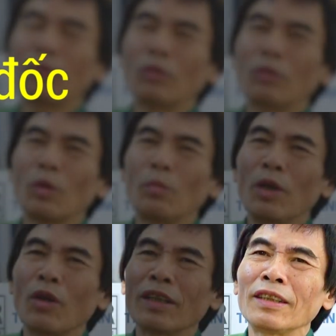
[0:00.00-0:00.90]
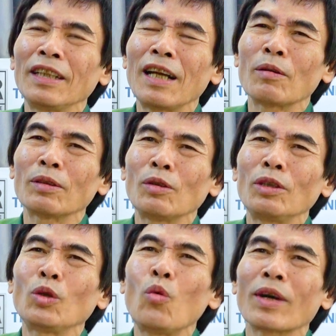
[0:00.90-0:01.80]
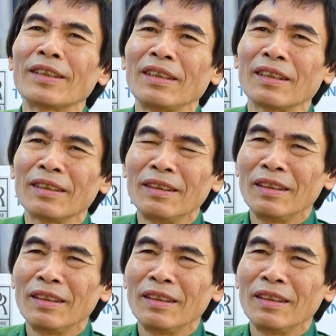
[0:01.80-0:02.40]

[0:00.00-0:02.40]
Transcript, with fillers: tôi tôi mới nói cái tiền học tôi đi dụ cái gì à?